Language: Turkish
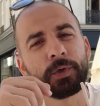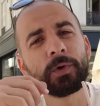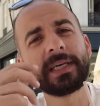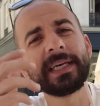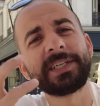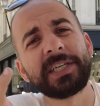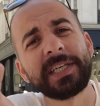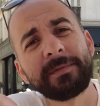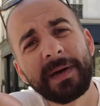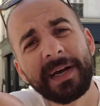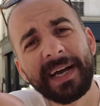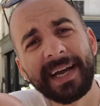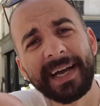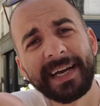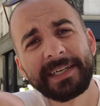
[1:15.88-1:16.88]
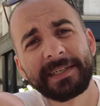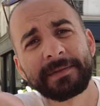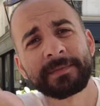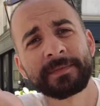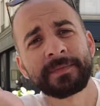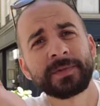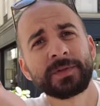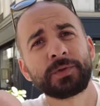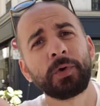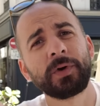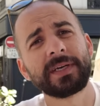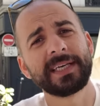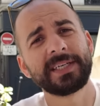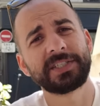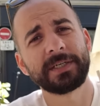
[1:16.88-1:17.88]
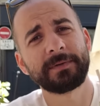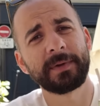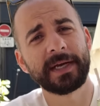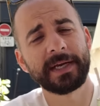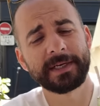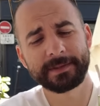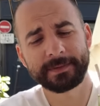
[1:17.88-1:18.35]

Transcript: çok yeşil be. Çok iyi. Çok yeşil Seninkini be. hiç